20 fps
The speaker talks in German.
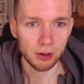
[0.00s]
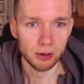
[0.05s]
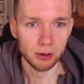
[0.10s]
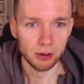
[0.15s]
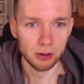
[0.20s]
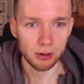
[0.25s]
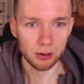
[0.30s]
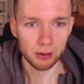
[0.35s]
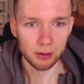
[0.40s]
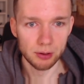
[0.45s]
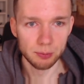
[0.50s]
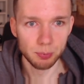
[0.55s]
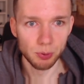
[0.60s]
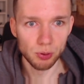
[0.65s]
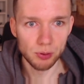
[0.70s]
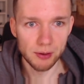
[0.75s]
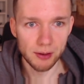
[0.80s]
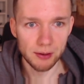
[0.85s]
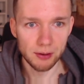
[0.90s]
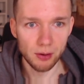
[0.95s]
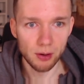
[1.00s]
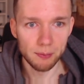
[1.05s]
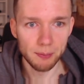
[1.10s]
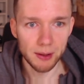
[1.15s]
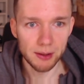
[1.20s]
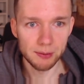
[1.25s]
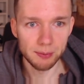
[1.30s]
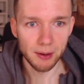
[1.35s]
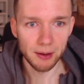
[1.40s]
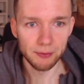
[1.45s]
Äh, ich poste hier auch
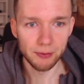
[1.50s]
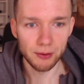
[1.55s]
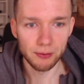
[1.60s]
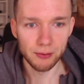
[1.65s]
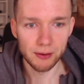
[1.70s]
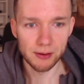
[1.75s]
manchmal einfach,